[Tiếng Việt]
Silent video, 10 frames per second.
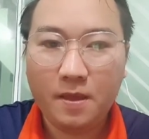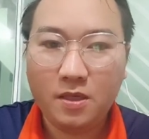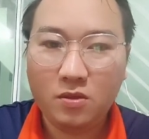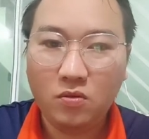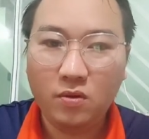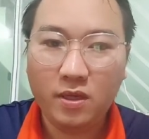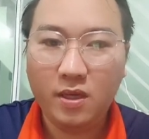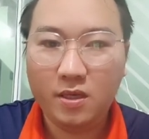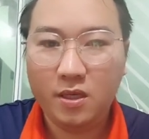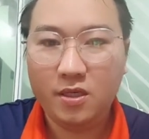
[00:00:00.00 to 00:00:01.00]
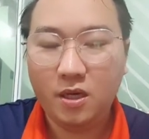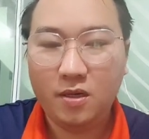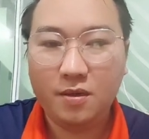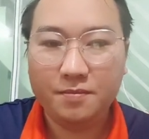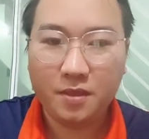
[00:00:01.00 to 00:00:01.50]
sự tuần đi giờ kỳ
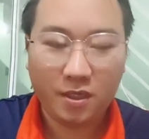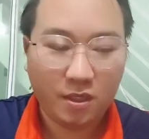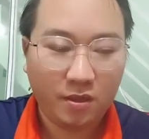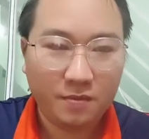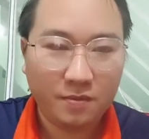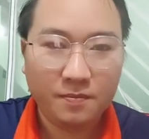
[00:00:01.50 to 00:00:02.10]
trở nè kỳ trở